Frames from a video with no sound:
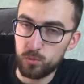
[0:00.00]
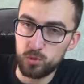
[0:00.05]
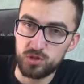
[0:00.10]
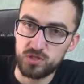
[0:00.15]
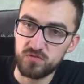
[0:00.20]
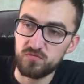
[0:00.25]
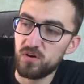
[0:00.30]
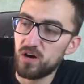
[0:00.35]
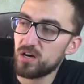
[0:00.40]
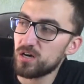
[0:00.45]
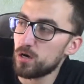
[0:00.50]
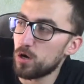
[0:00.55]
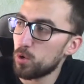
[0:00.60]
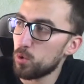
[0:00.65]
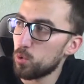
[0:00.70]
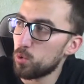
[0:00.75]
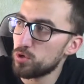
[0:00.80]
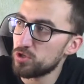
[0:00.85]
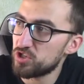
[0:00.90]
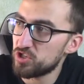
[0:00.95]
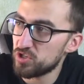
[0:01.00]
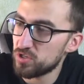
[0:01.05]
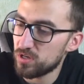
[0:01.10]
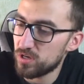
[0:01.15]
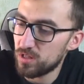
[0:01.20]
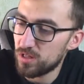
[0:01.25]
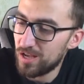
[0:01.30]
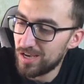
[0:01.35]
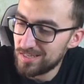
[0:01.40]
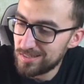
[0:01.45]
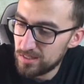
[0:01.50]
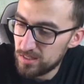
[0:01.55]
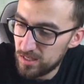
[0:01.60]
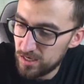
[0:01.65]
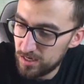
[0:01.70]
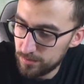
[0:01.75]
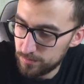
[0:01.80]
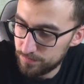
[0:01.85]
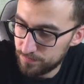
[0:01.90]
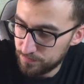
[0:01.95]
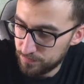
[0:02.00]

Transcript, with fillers: мультиварка очень очень классная.